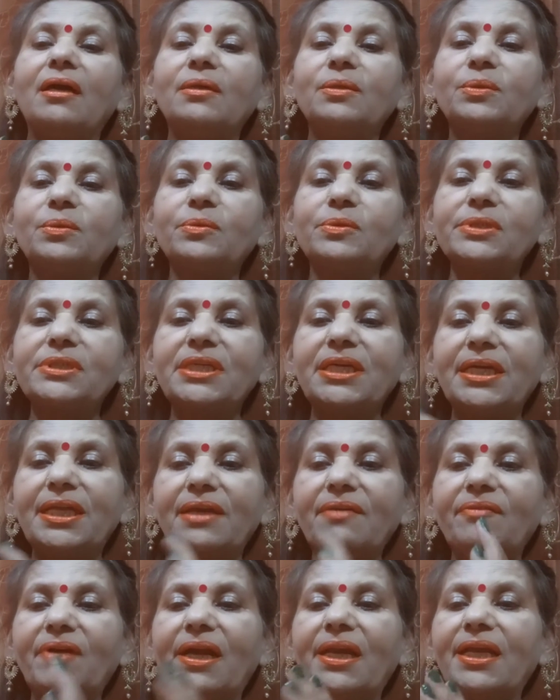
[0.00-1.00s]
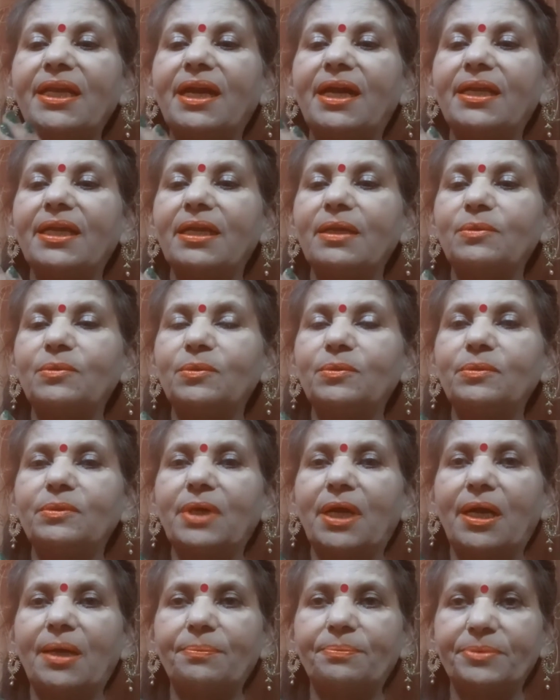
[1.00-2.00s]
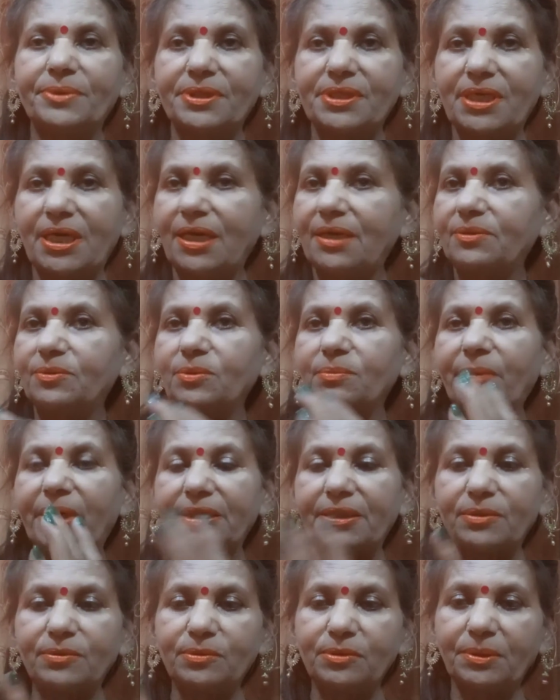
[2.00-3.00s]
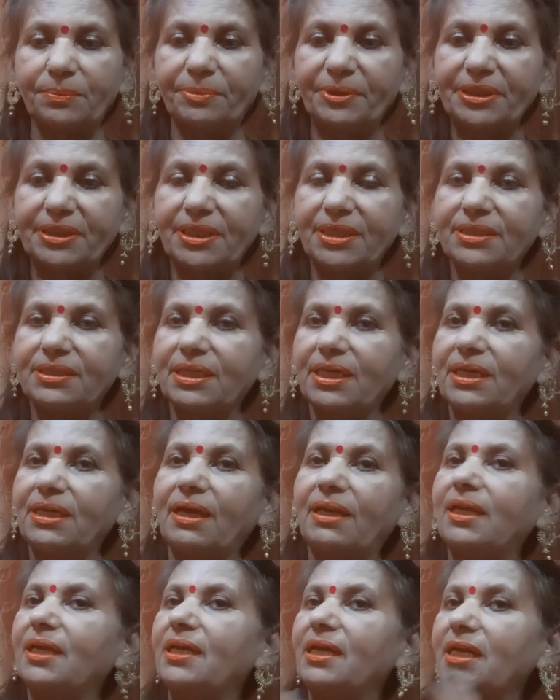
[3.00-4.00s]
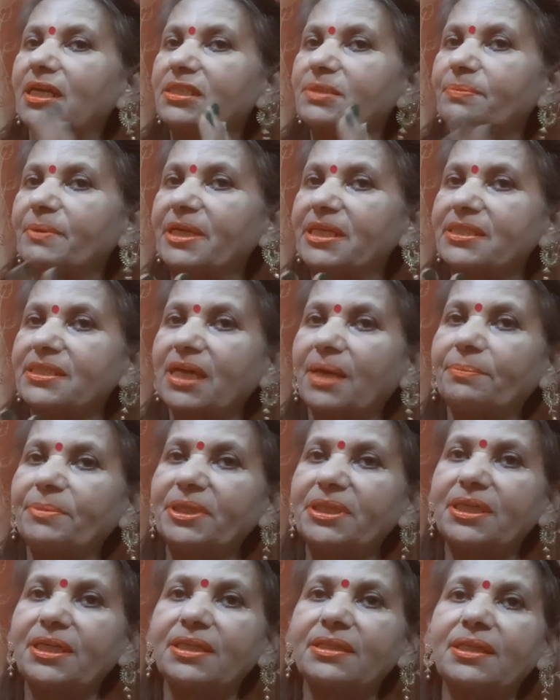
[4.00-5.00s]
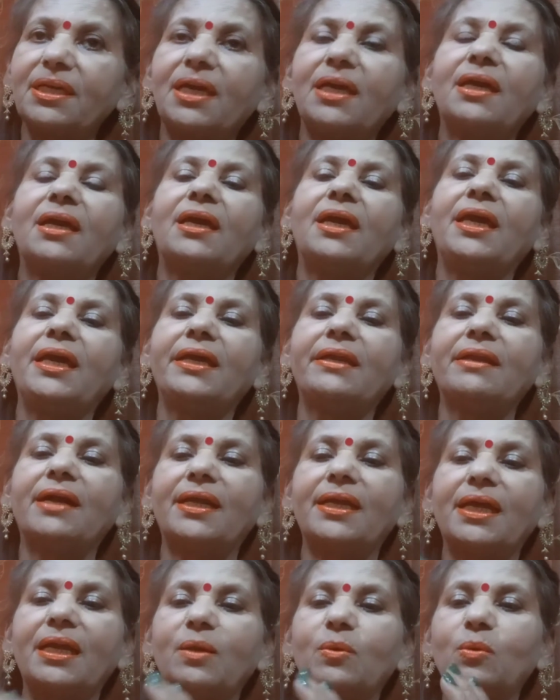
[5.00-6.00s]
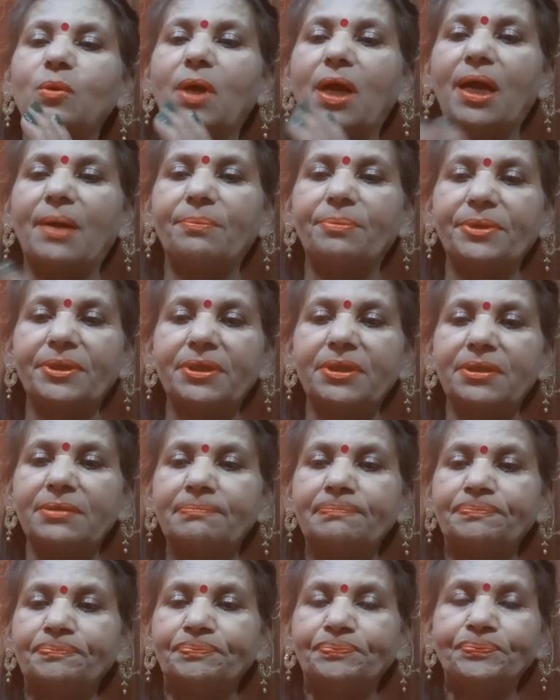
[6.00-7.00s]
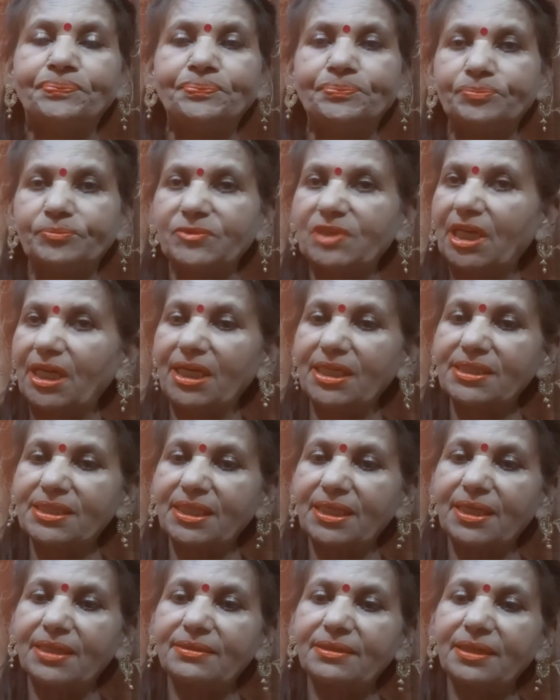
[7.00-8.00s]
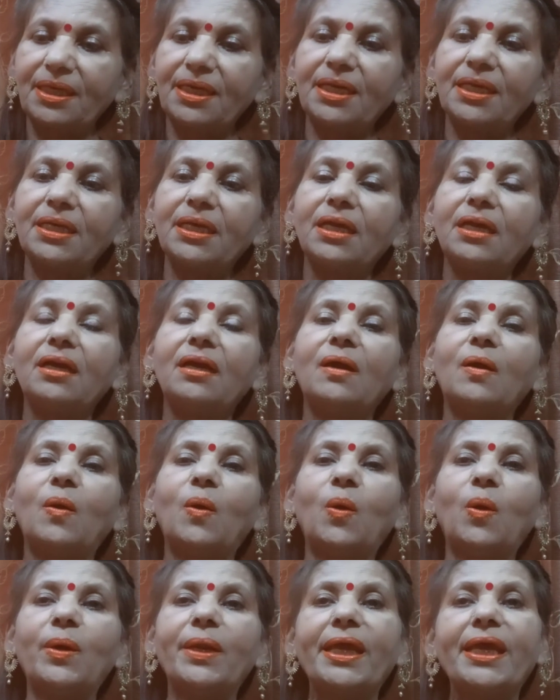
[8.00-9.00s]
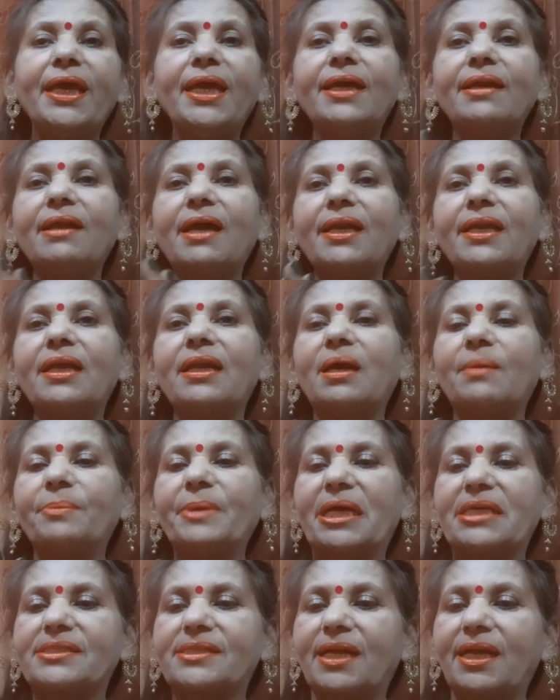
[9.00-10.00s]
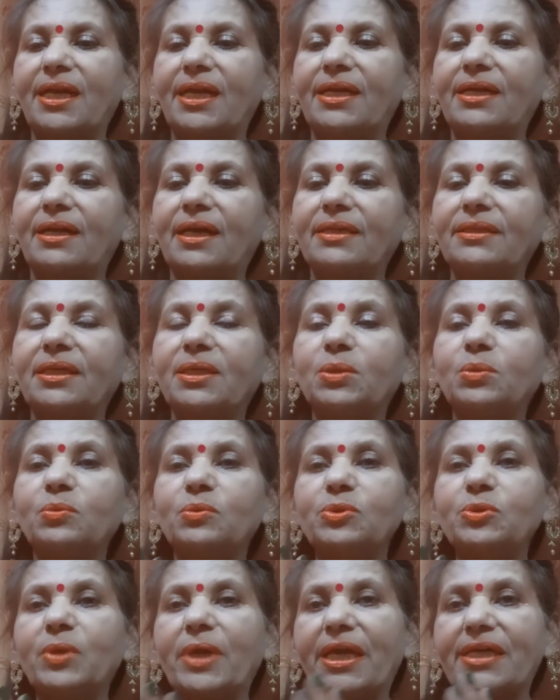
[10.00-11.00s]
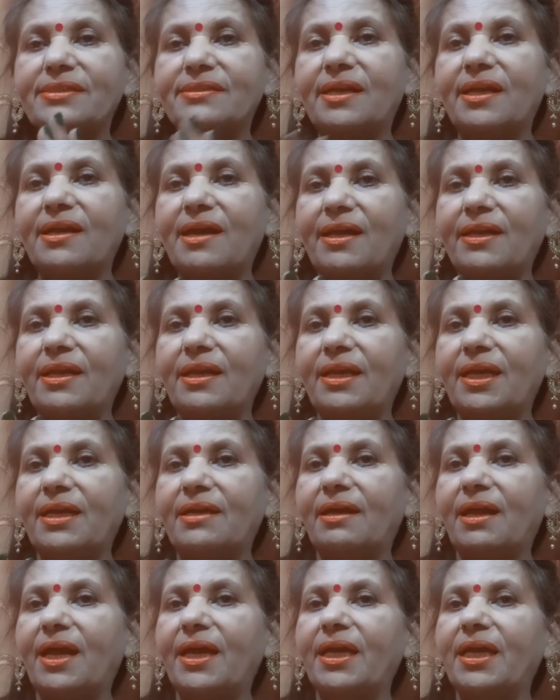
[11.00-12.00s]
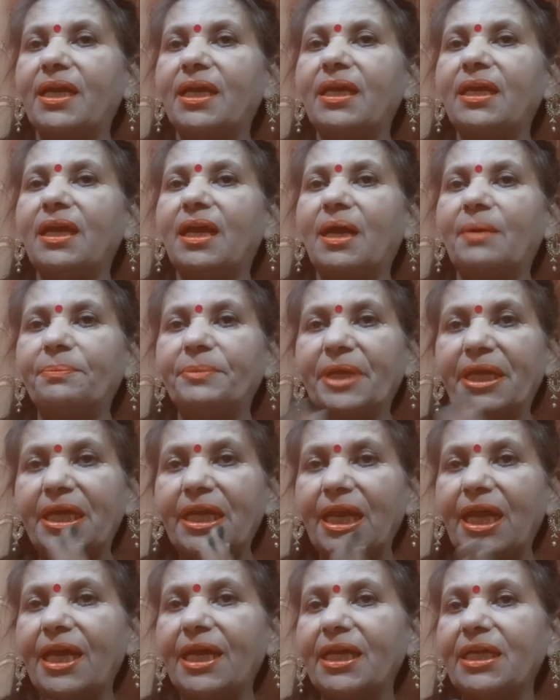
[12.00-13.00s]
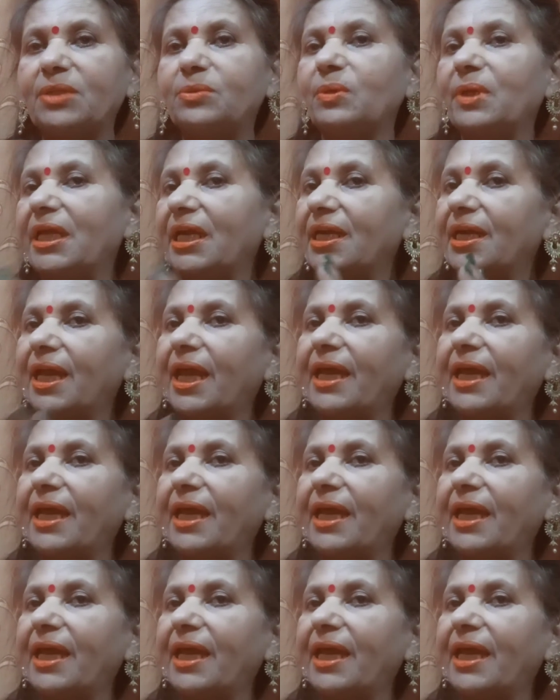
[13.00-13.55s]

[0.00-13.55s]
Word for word: तो उस गिरी वाले नारियल को आप एक तो माता को अर्पित करते हैं यानी कलश पर स्थापित करते हैं एक नारियल को आप अलग से रखते हैं और एक नारियल आप एक्स्ट्रा लेकर आते हैं तो वो जो एक्स्ट्रा नारियल लेकर आए हैं या आप नहीं लाए हैं तो लेकर